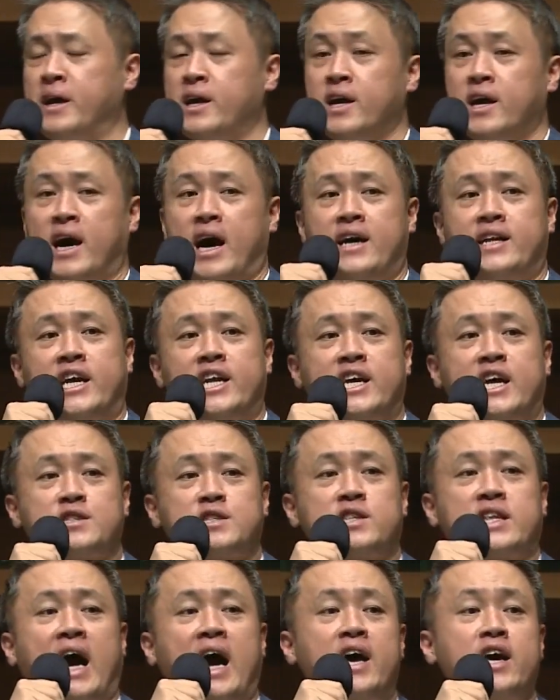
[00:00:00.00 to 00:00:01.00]

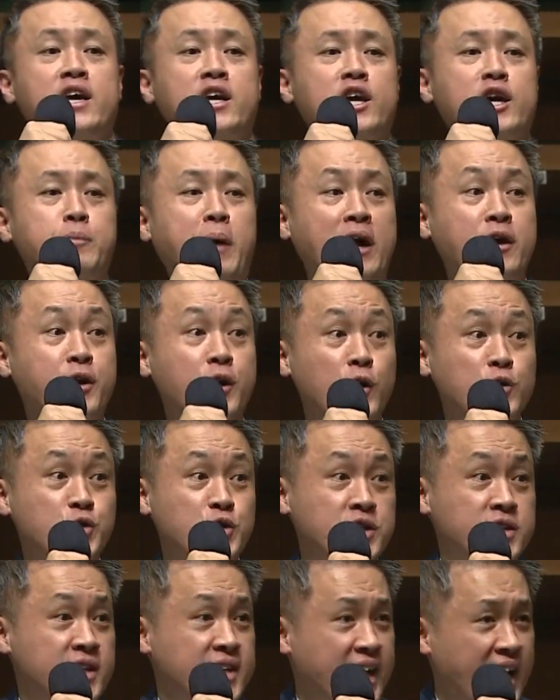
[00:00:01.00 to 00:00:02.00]
하나님께서 나에게 맡겨주시는